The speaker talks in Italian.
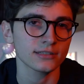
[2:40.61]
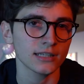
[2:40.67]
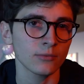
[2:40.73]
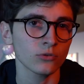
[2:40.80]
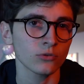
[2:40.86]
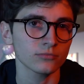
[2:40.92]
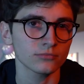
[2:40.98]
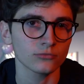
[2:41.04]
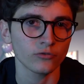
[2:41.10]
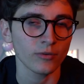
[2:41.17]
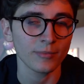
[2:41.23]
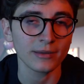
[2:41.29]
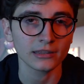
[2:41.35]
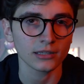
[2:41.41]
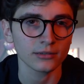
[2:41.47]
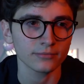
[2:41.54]
siamo
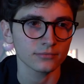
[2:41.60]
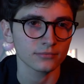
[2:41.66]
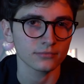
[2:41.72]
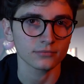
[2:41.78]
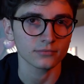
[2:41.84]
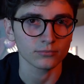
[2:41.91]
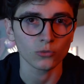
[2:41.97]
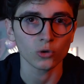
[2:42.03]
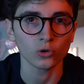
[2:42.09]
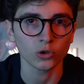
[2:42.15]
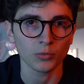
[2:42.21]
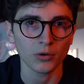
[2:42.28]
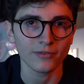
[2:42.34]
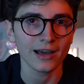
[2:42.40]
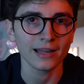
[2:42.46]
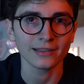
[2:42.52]
ovviamente molto
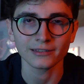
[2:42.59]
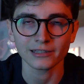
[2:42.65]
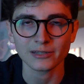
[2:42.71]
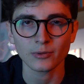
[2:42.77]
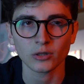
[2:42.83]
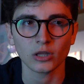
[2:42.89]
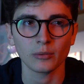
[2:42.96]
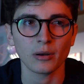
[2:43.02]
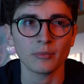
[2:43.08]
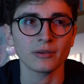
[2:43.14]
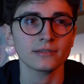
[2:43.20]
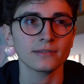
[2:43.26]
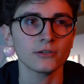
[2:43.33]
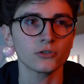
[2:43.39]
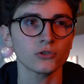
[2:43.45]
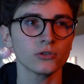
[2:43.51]
più avanti rispetto alle prime
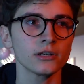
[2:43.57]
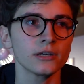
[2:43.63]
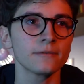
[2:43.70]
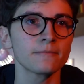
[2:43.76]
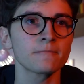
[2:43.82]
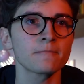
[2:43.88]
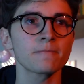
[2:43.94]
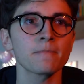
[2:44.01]
stagioni,